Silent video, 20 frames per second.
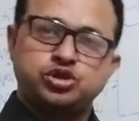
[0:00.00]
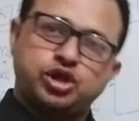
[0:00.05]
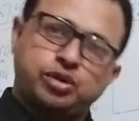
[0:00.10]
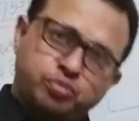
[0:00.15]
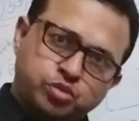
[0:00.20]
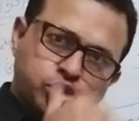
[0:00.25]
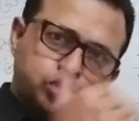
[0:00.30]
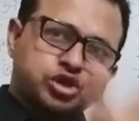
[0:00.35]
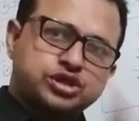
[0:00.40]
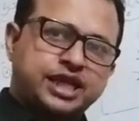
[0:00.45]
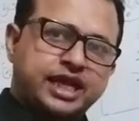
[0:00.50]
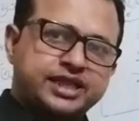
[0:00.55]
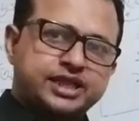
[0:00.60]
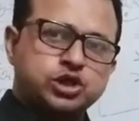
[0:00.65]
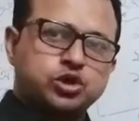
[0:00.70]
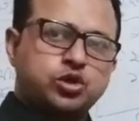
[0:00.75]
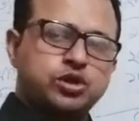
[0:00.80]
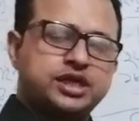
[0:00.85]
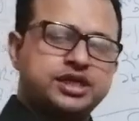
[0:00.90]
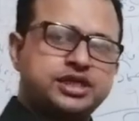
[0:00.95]
জন্য মূলত তাদের
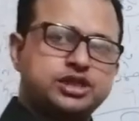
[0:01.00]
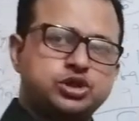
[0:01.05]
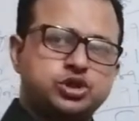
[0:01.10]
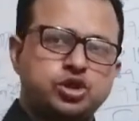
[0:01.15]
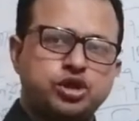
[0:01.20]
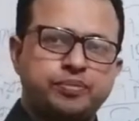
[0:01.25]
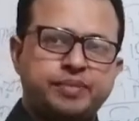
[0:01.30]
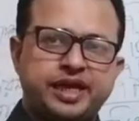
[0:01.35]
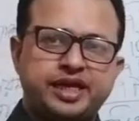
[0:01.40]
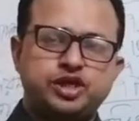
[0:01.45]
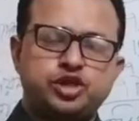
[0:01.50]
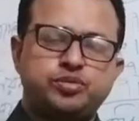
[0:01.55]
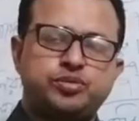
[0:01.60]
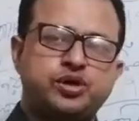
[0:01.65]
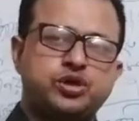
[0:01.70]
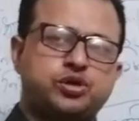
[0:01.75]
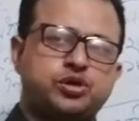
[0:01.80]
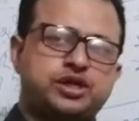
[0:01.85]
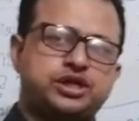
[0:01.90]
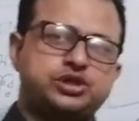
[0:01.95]
কল্যাণের জন্য ব্যয়
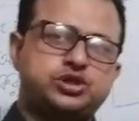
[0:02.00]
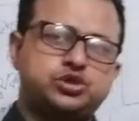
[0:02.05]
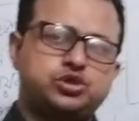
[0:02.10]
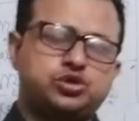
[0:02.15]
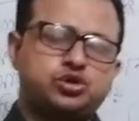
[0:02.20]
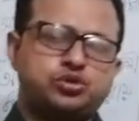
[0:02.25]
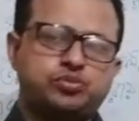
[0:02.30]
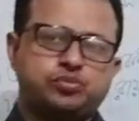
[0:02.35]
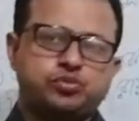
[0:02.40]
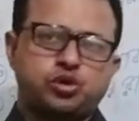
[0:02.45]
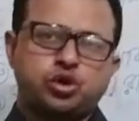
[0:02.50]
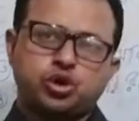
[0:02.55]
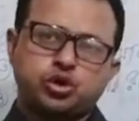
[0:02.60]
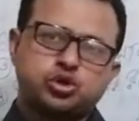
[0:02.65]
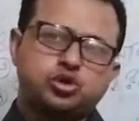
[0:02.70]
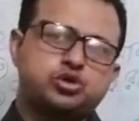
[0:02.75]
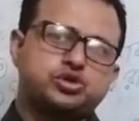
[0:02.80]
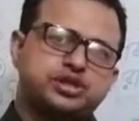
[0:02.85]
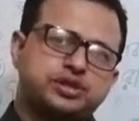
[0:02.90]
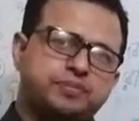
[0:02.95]
নির্বাহ করার জন্য
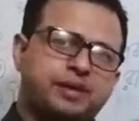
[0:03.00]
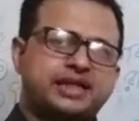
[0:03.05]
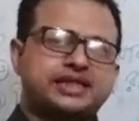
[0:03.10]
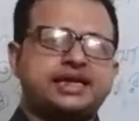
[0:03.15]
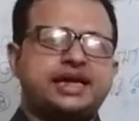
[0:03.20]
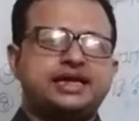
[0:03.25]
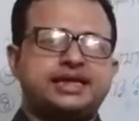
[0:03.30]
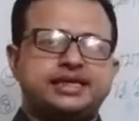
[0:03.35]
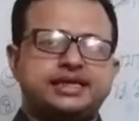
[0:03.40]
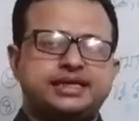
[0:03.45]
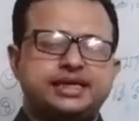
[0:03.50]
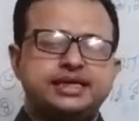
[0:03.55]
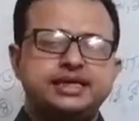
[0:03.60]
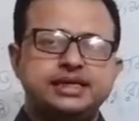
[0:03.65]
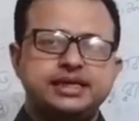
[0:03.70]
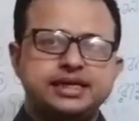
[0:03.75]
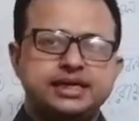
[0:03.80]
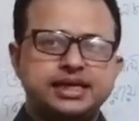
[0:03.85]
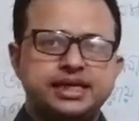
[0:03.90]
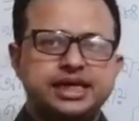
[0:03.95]
লক্ষ্যটি মাথায় রেখে
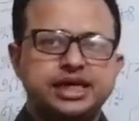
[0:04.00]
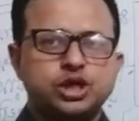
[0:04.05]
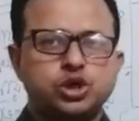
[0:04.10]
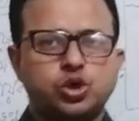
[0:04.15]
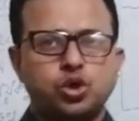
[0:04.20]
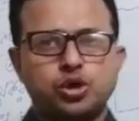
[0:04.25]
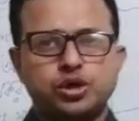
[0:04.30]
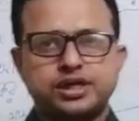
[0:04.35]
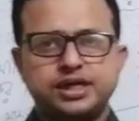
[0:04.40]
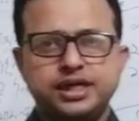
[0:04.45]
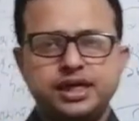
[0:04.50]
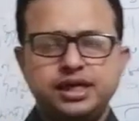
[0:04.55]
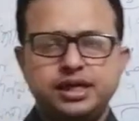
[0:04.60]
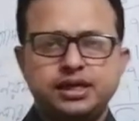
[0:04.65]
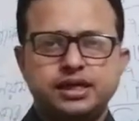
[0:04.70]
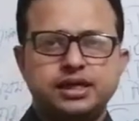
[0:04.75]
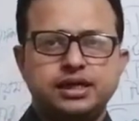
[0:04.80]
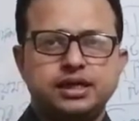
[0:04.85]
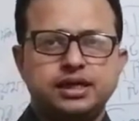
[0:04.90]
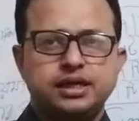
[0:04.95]
এই করকে
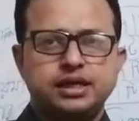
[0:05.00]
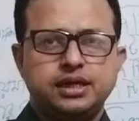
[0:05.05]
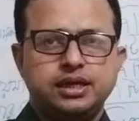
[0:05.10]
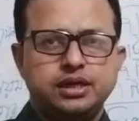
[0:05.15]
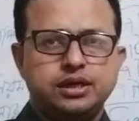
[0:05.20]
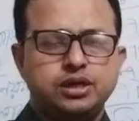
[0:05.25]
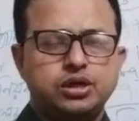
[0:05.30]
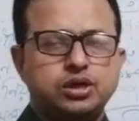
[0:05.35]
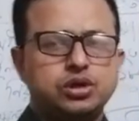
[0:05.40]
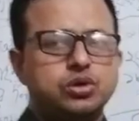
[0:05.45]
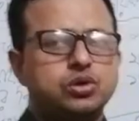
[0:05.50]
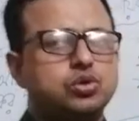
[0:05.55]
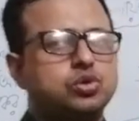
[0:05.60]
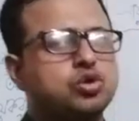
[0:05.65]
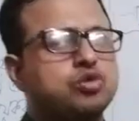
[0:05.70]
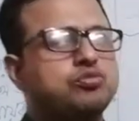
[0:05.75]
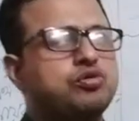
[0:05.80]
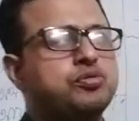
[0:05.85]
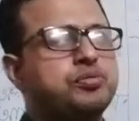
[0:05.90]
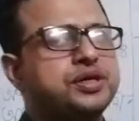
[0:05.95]

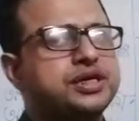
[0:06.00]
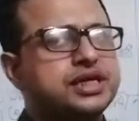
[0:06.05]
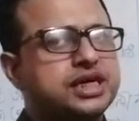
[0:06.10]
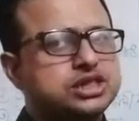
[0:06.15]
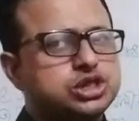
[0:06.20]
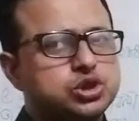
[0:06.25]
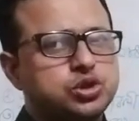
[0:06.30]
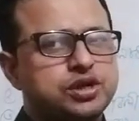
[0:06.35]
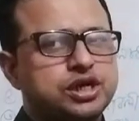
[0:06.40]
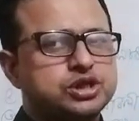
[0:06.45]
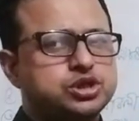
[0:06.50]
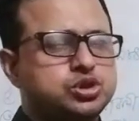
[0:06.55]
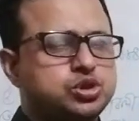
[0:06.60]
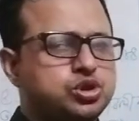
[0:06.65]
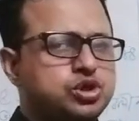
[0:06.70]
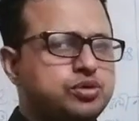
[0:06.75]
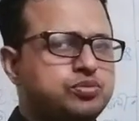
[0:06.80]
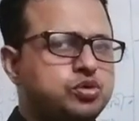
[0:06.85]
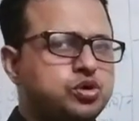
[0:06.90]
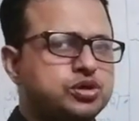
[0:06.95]
ক্রমবিকাশ করার
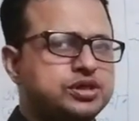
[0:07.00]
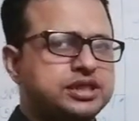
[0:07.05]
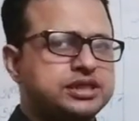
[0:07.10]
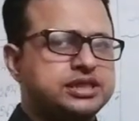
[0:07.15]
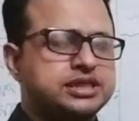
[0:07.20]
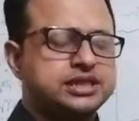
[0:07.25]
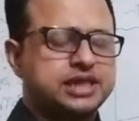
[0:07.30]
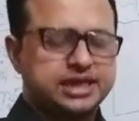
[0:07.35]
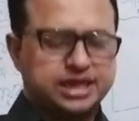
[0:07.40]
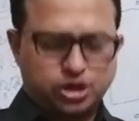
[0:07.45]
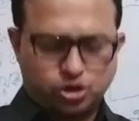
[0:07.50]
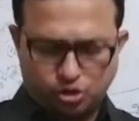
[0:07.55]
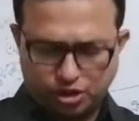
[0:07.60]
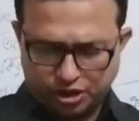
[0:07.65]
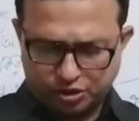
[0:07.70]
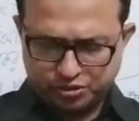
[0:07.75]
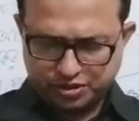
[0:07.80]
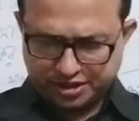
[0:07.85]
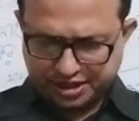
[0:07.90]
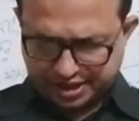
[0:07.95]
জন্যই মূলত এই চিন্তাটা
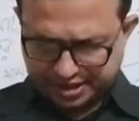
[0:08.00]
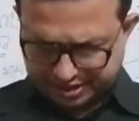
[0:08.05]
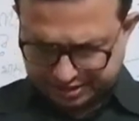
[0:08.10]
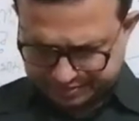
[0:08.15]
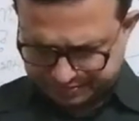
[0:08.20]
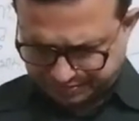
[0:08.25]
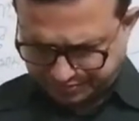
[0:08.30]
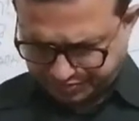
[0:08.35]
করা হয়ে থাকে